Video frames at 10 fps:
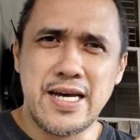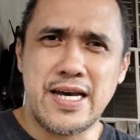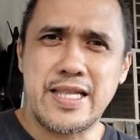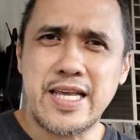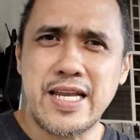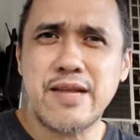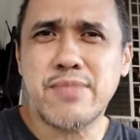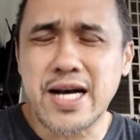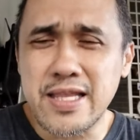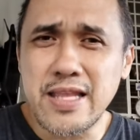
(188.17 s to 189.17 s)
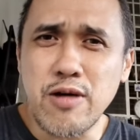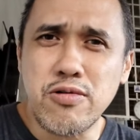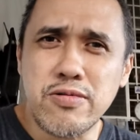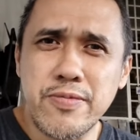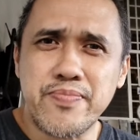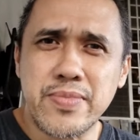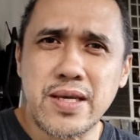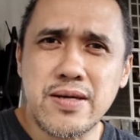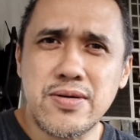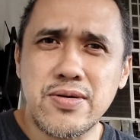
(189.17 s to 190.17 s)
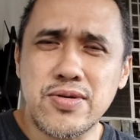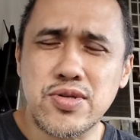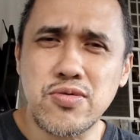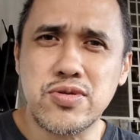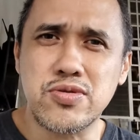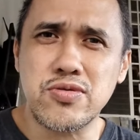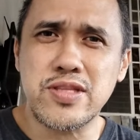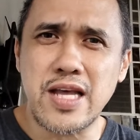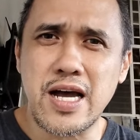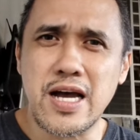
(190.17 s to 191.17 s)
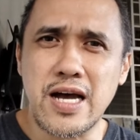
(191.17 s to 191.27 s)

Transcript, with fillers: hindi rin maganda kung sunod-sunod na